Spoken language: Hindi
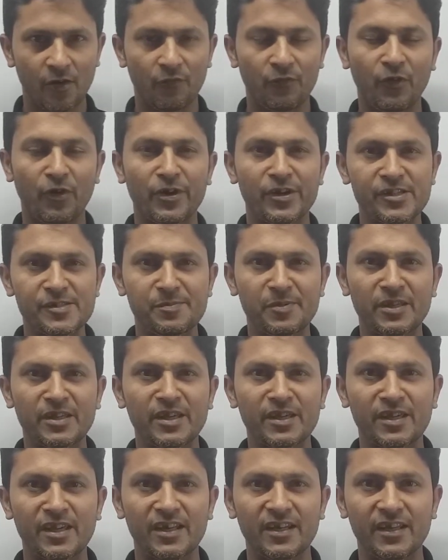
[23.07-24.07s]
फॉर
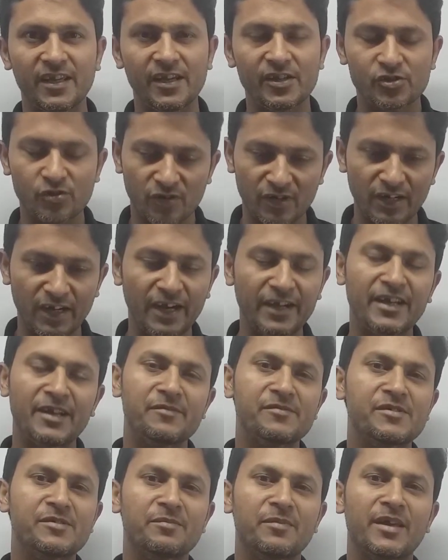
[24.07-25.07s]
स्पीकिंग के लिए जो
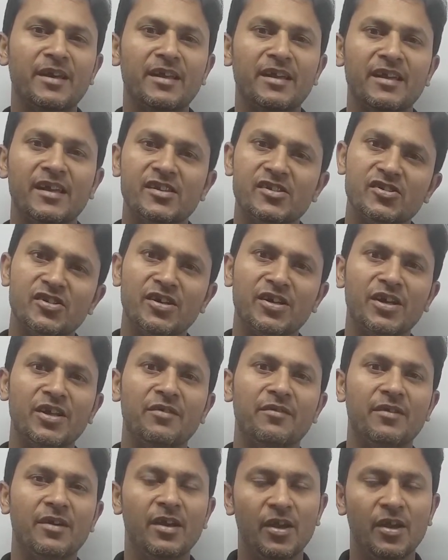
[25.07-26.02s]
रिलेटिव्स मैंने ये स्टडी